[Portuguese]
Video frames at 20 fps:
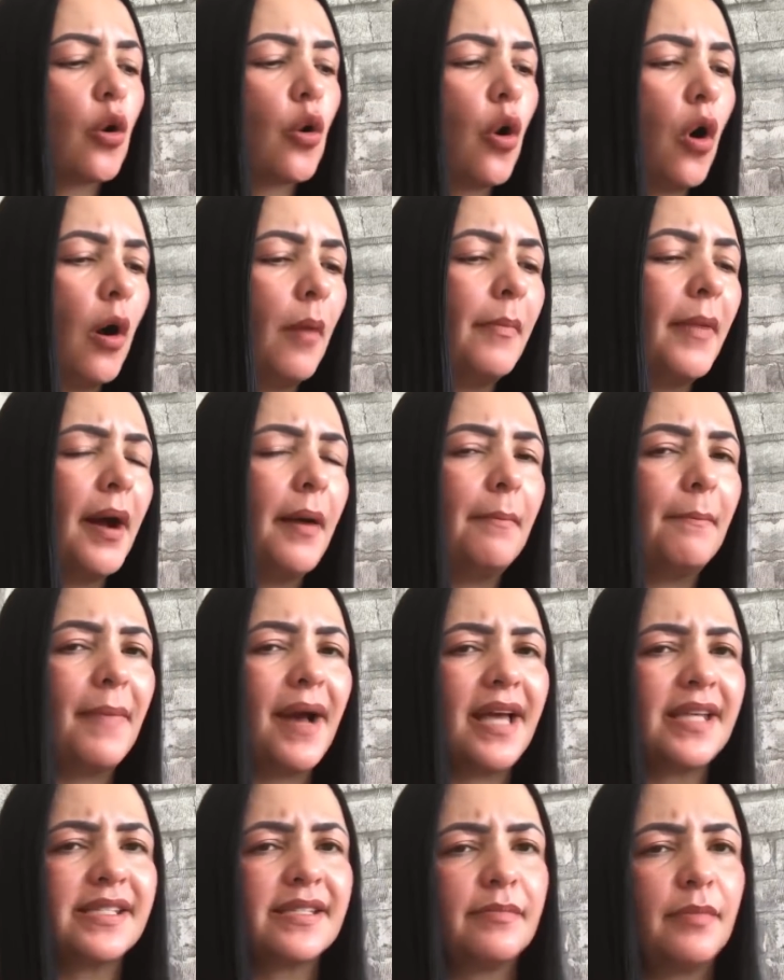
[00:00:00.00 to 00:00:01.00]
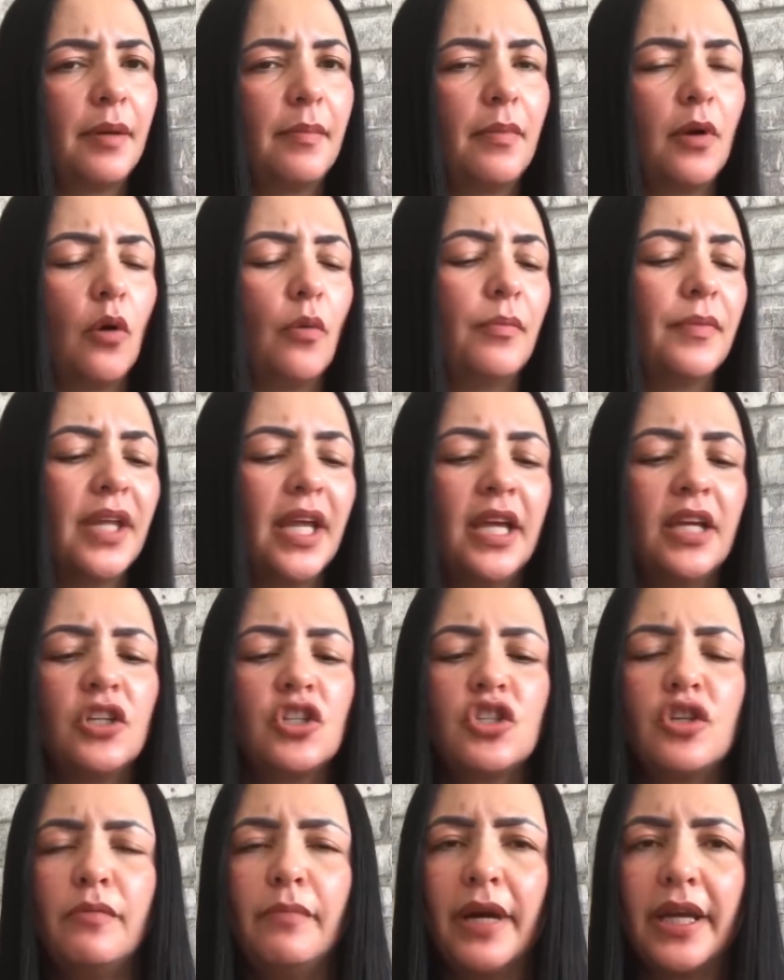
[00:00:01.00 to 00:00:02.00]
Coma mais mamão.
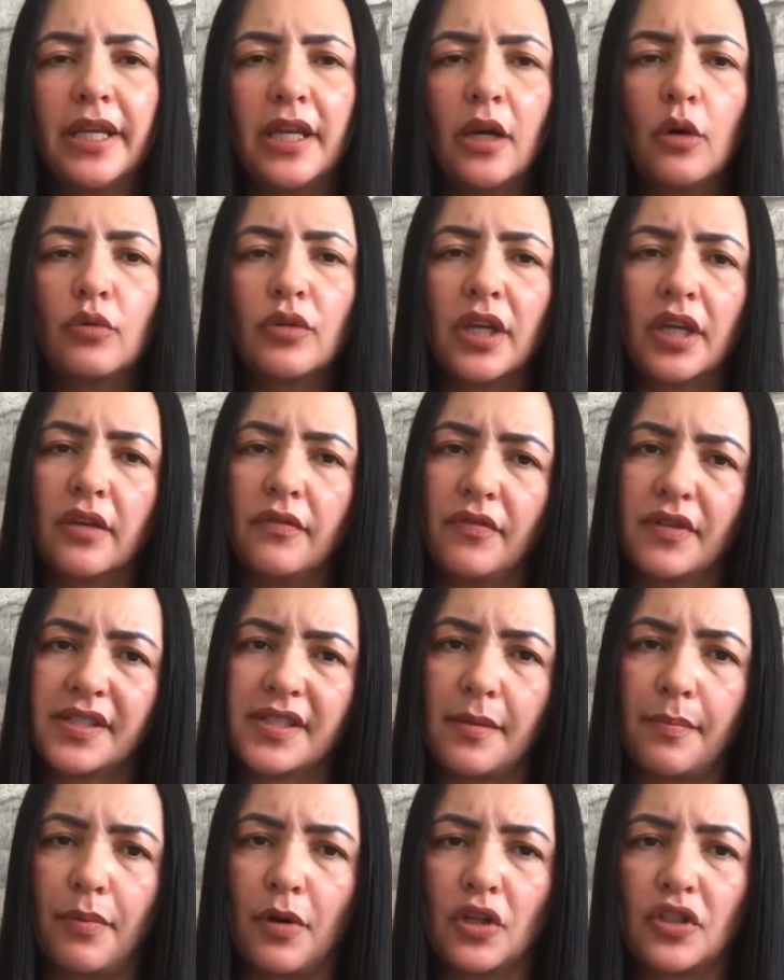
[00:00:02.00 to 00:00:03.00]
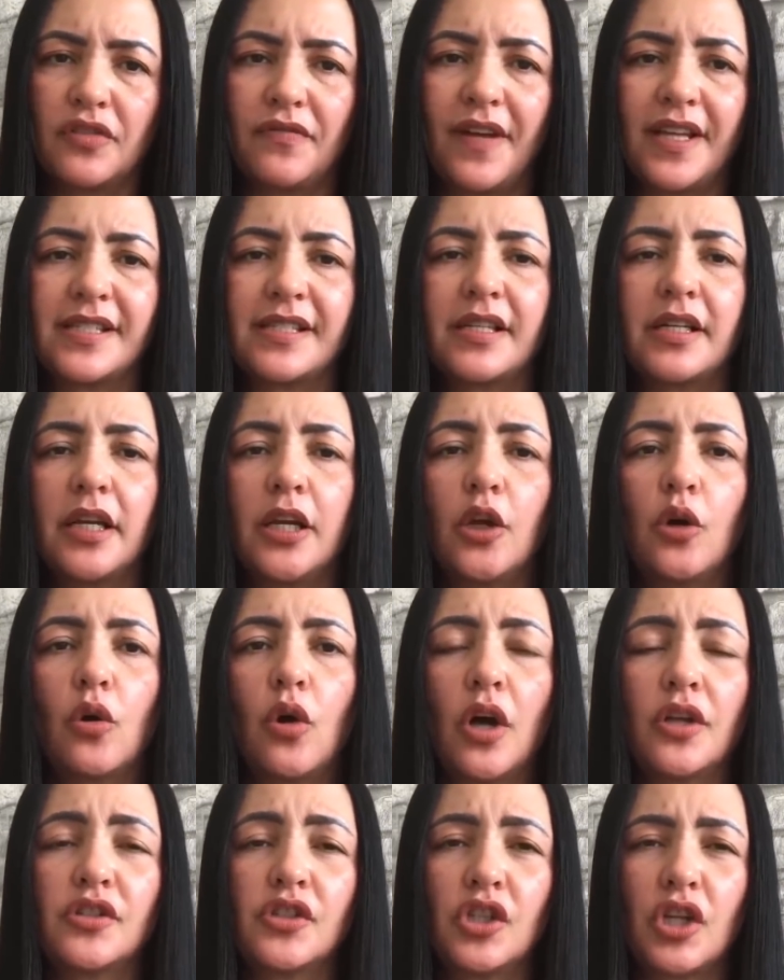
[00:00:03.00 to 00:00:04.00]
De manhã, o que, que você pode fazer? Eu
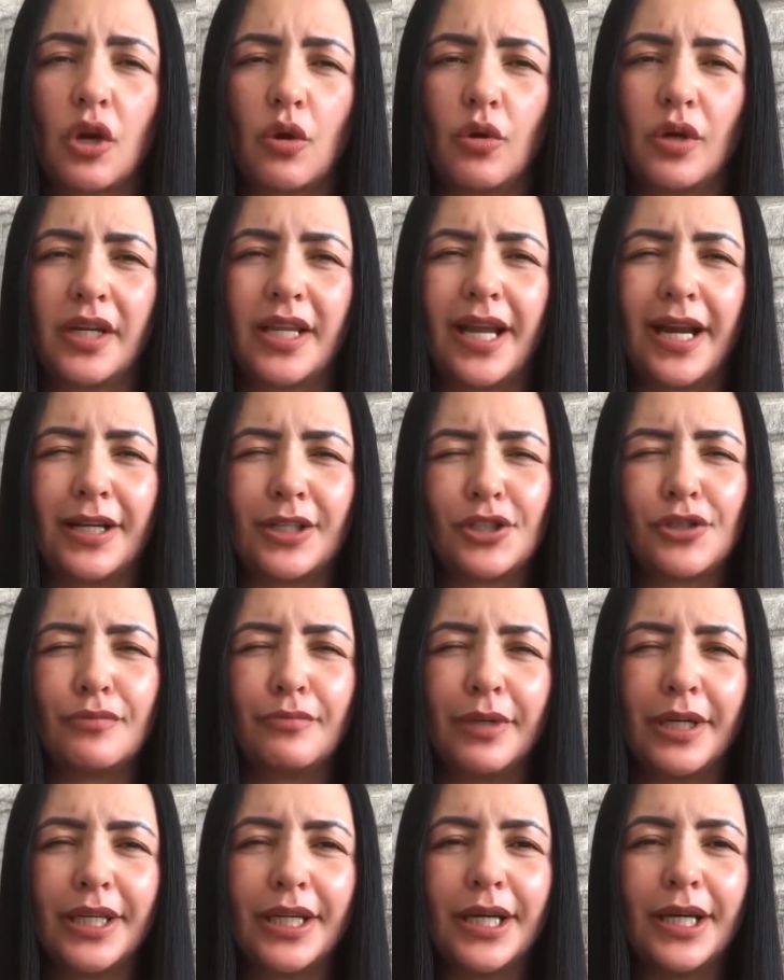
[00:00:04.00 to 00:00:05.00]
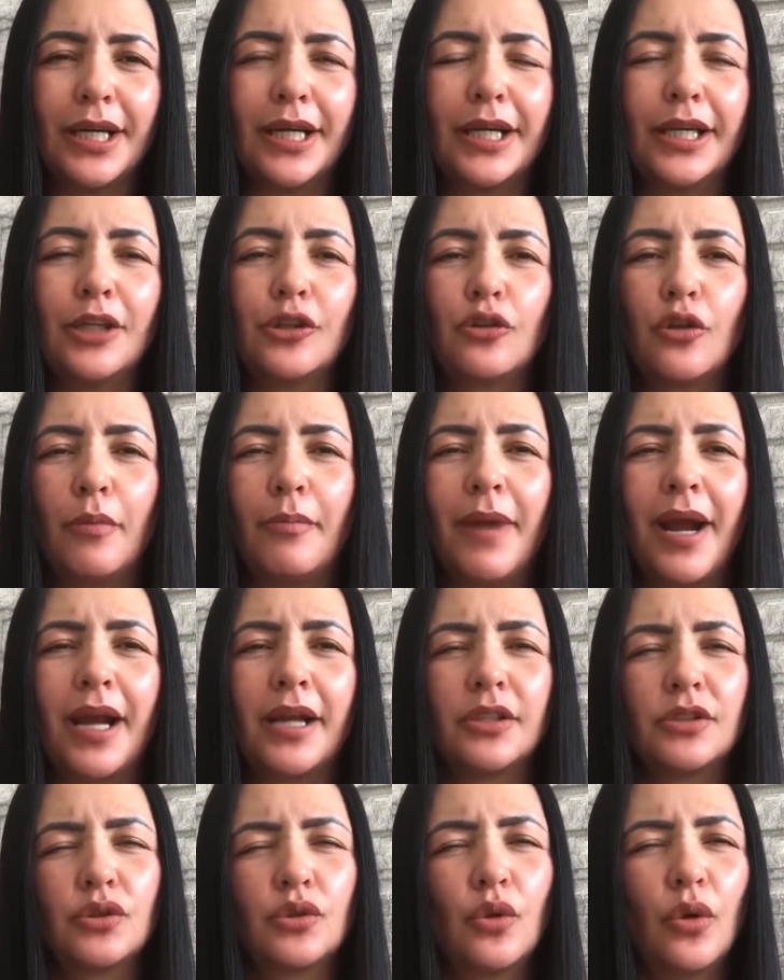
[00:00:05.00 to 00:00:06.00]
gosto de acordar de manhã e
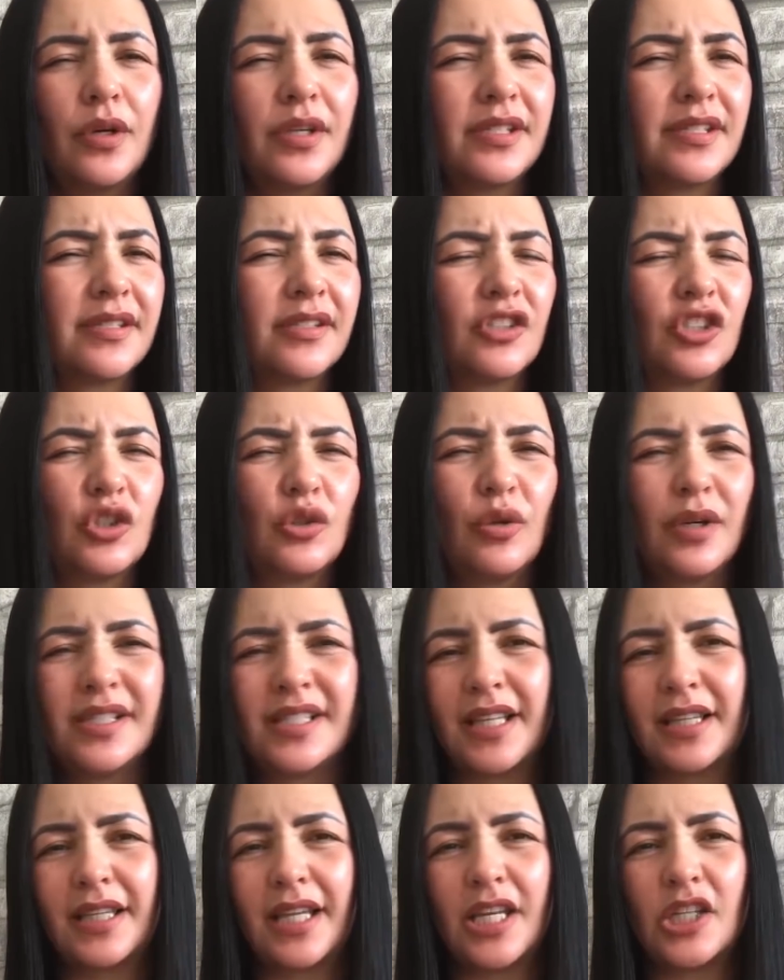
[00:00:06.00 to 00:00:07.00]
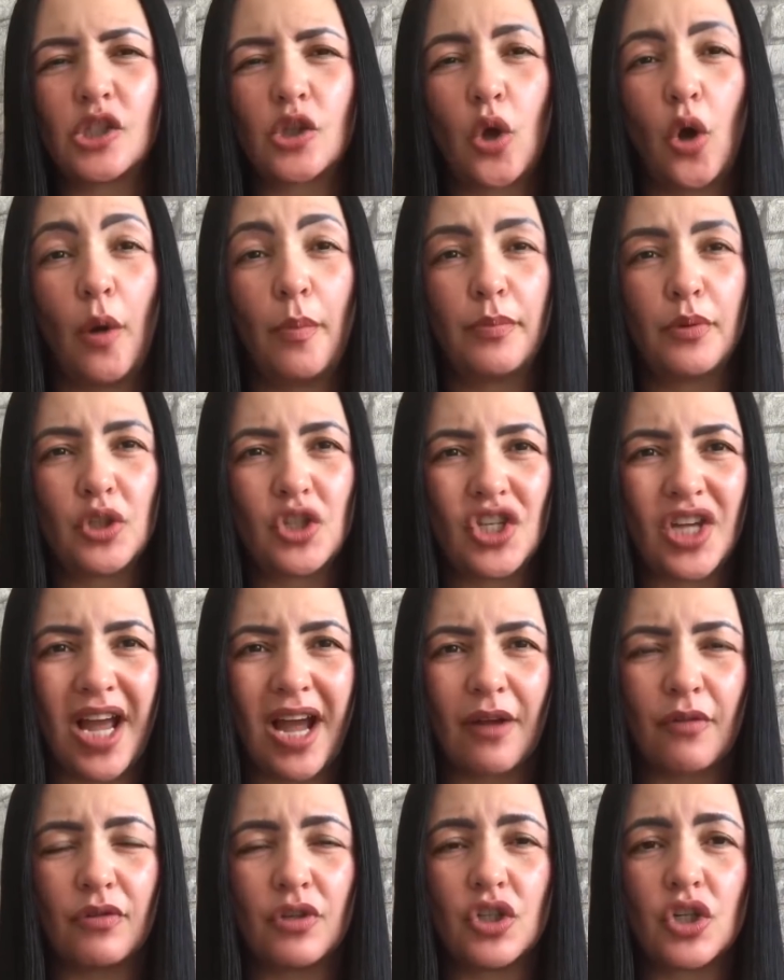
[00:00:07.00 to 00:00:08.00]
tomar dois, de 2 a 3 copos de
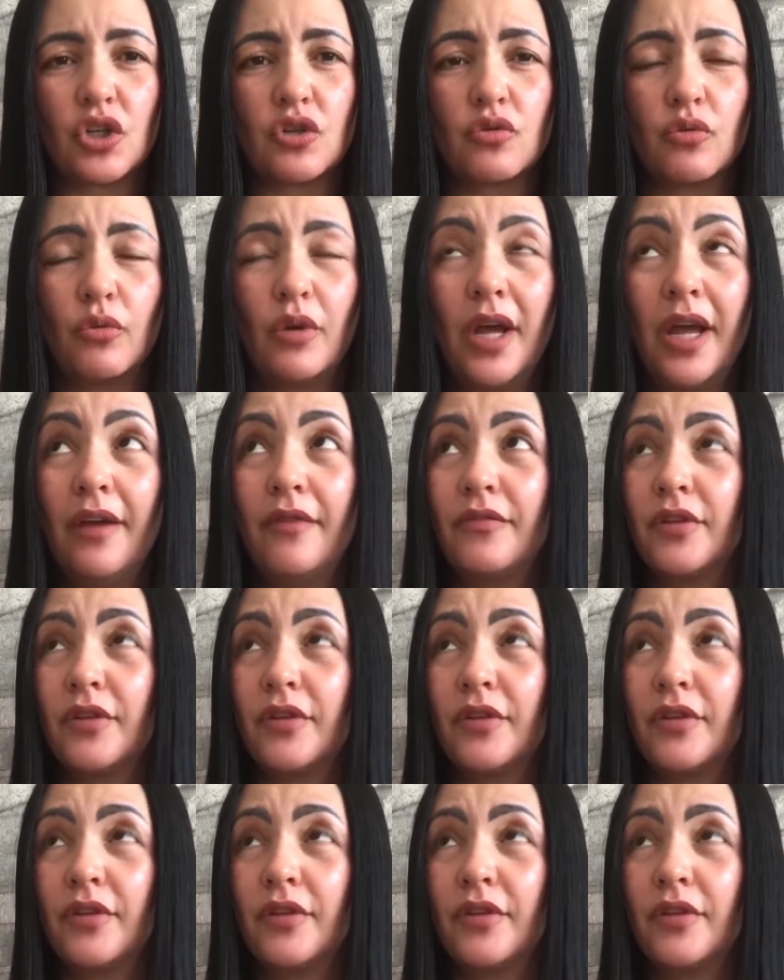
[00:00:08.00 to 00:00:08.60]
água em jejum.